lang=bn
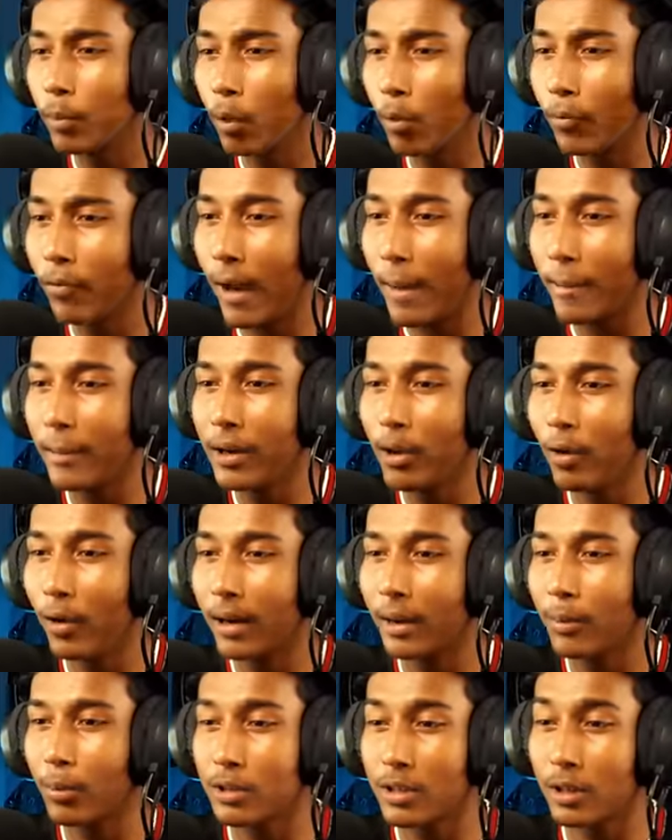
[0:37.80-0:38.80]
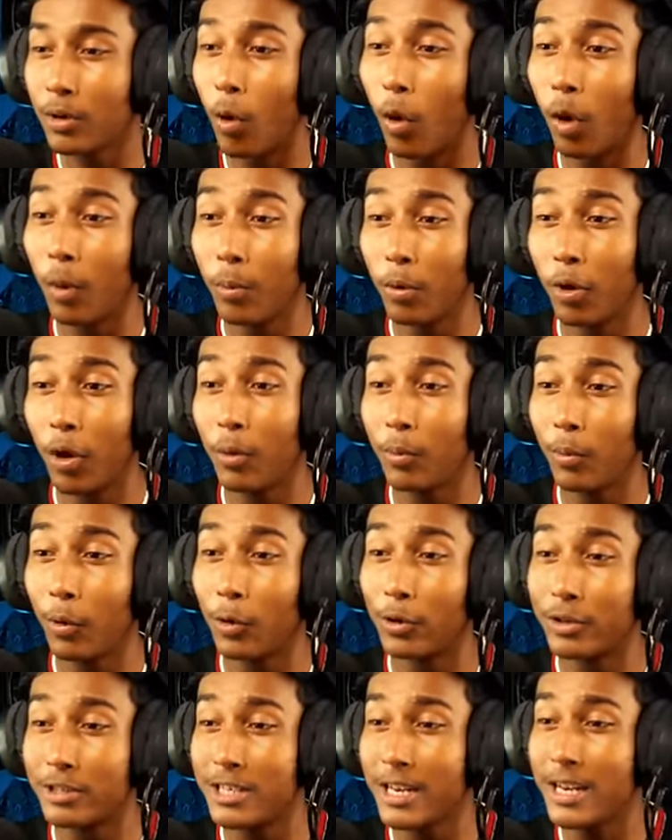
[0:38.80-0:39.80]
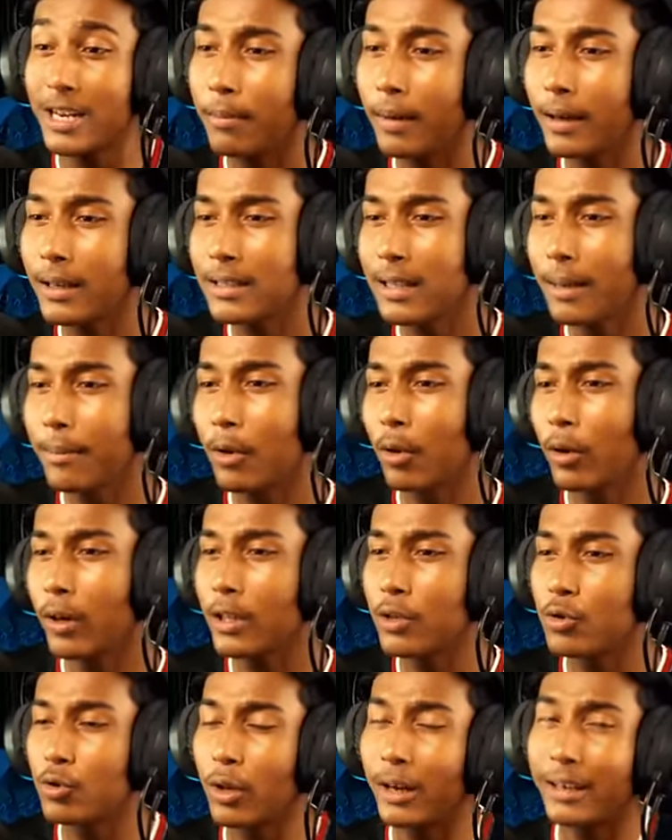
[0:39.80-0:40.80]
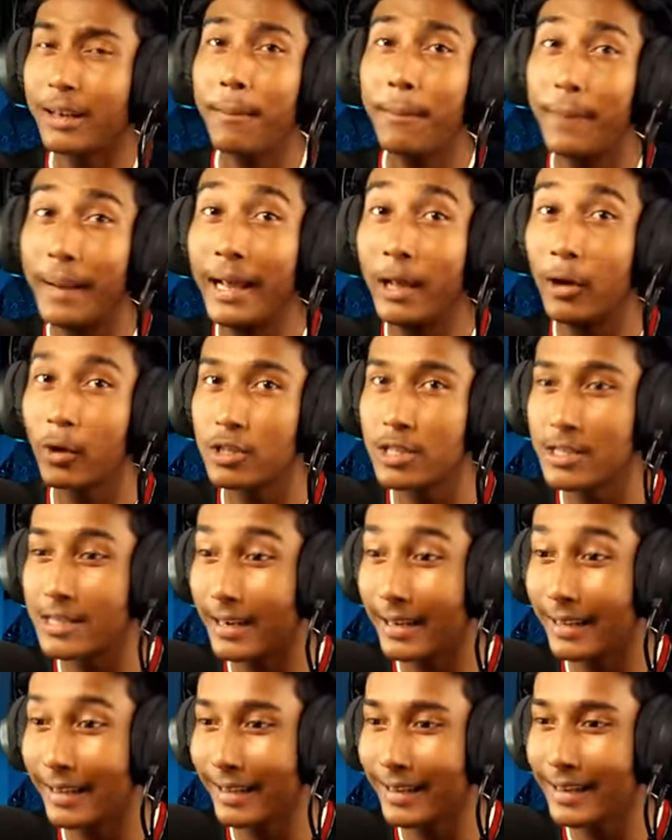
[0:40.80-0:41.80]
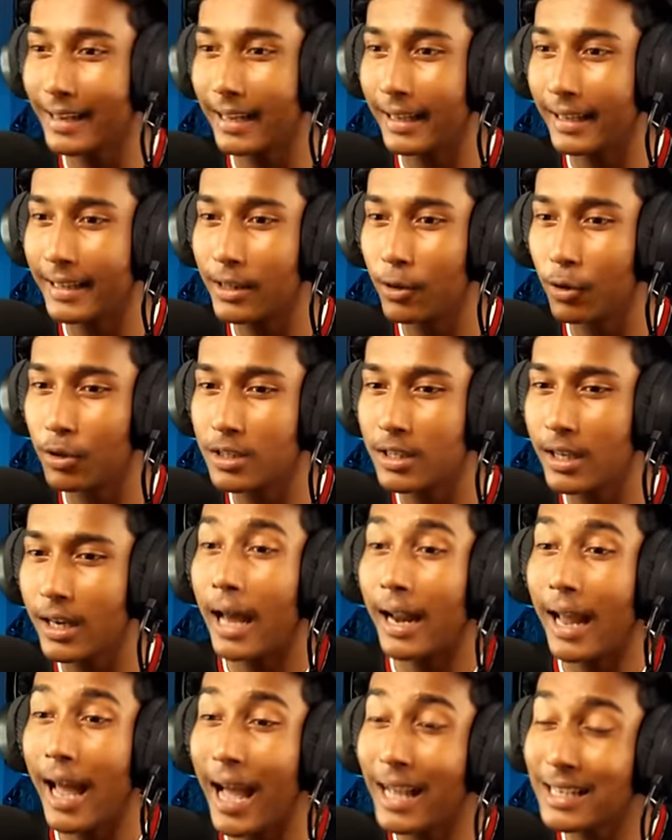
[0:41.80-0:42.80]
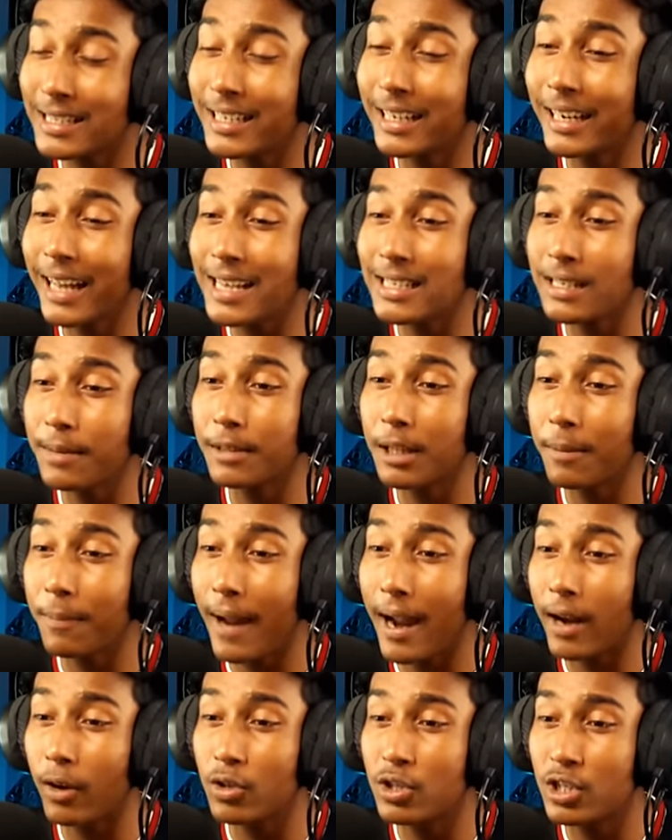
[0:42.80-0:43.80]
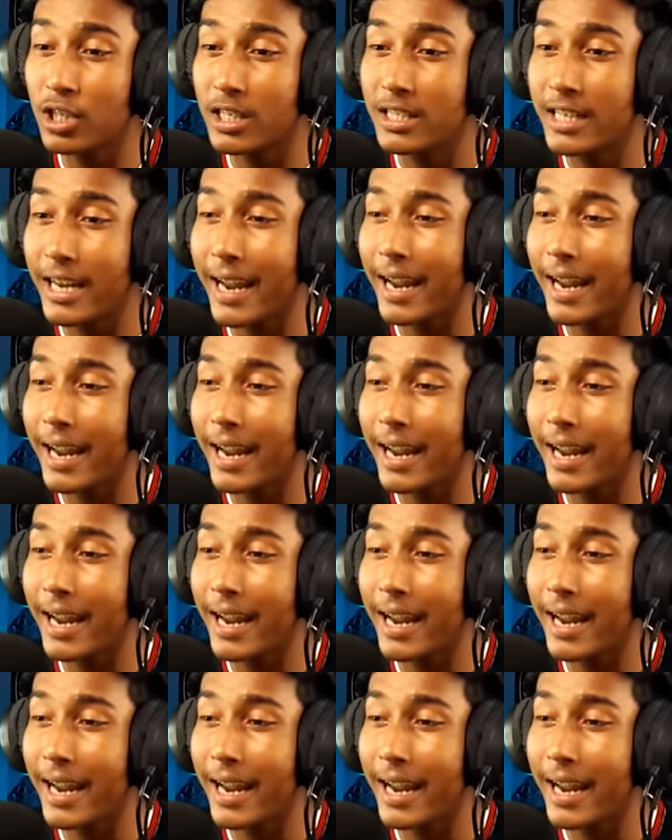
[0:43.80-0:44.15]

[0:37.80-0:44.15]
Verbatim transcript: পুরো ফ্যামিলি ওখানে বসে গল্প টল্প করছে বাকি সামনে ওখানে কিছু তো একটা ব্লিঙ্ক হচ্ছে সেটা দেখে নি আগে কি হচ্ছে আর আজকের গাইজ আমাদের প্ল্যান হচ্ছে যে